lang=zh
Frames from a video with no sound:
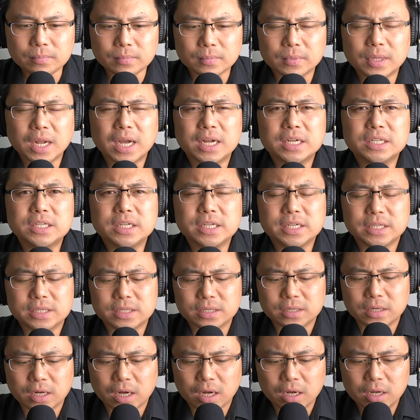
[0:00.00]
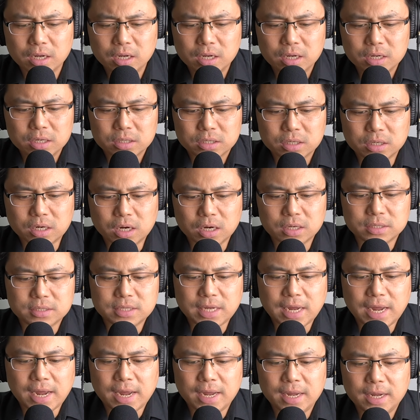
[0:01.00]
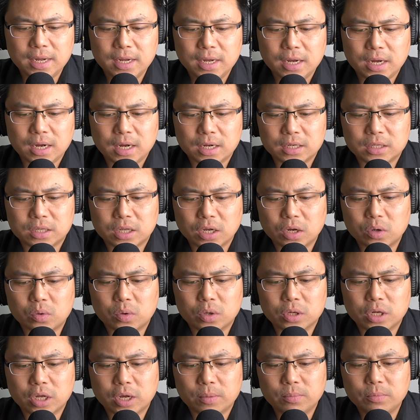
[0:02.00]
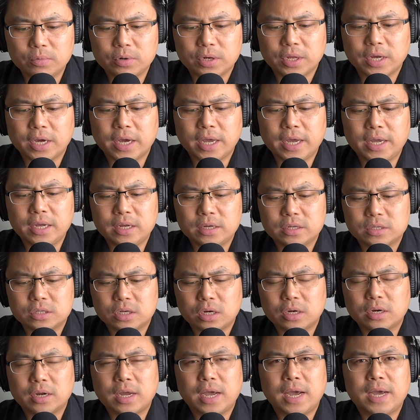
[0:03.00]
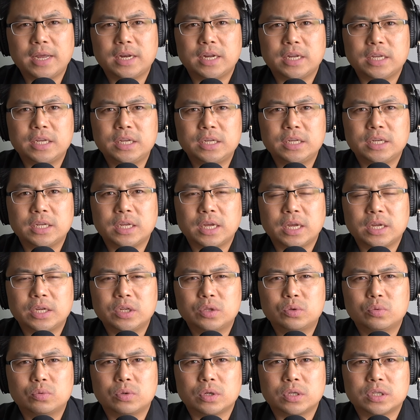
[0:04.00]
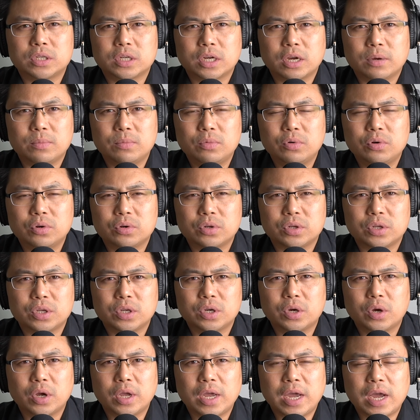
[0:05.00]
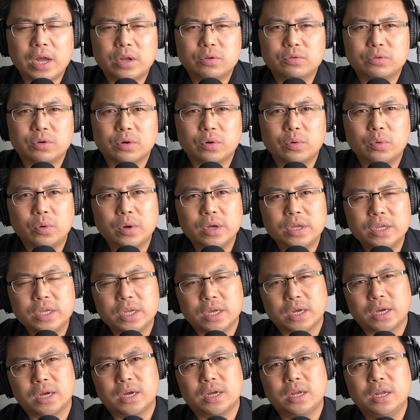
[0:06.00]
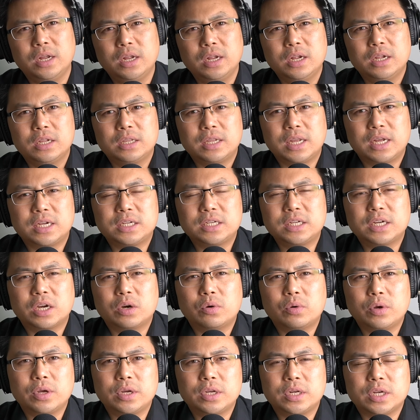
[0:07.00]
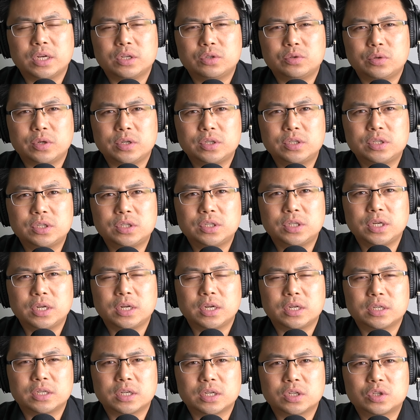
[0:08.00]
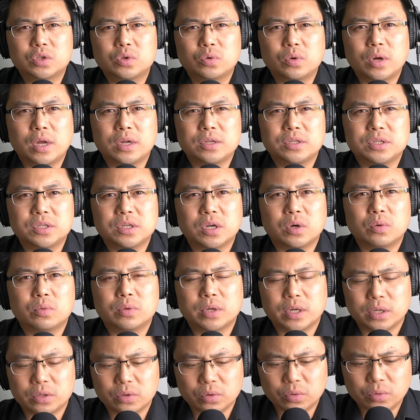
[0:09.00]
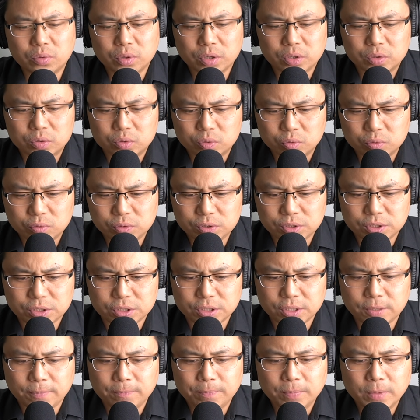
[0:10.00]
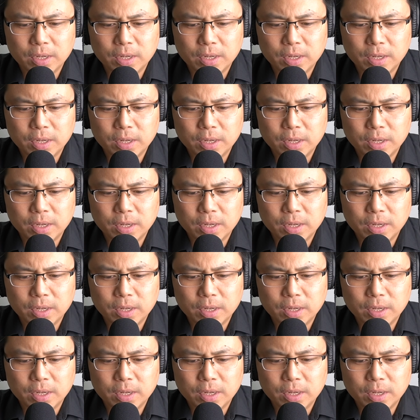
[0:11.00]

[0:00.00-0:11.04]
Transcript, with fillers: 那这一次呢，正好在呃德国的慕尼黑召开的一年一度的这个慕尼黑安全会议啊。那这个会议呢，全世界的这个重量级人物呢，都会出席。